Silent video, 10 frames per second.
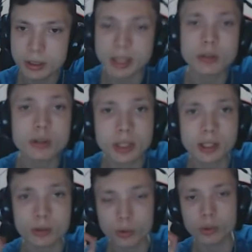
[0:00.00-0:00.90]

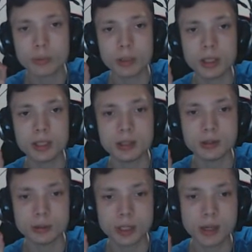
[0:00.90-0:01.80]
Teknosa'nın ürünü bildiğiniz
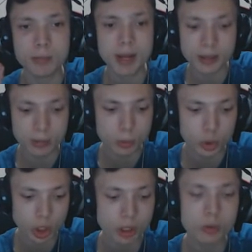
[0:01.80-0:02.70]
üzere. Benim
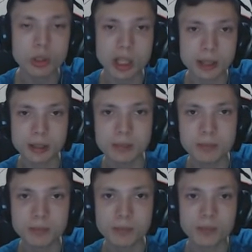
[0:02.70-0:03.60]
şu an kullandığım
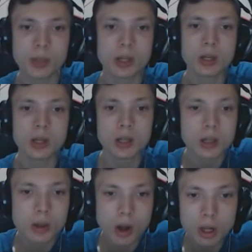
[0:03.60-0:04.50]

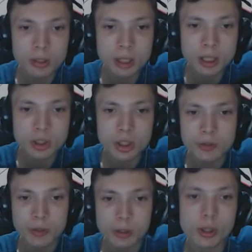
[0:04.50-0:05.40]
alttan ışık
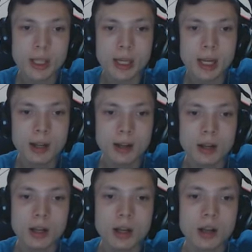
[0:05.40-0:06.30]
veriyor gene.
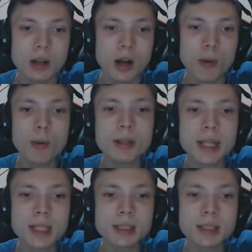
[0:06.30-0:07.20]
Ama
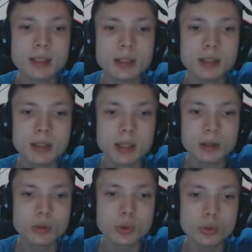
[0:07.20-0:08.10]
tek sıkıntısı
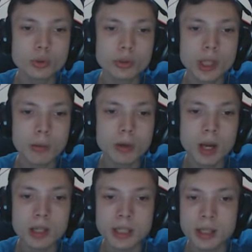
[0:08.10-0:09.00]
şu
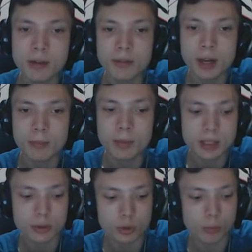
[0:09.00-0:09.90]
WASD falan
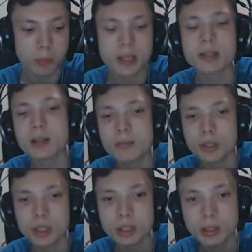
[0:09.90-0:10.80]
mesela çok bastığım
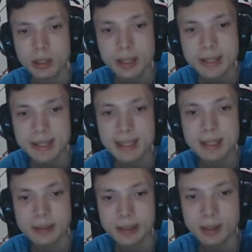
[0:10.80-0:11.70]
için
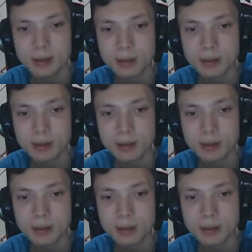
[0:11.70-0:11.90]
silindi.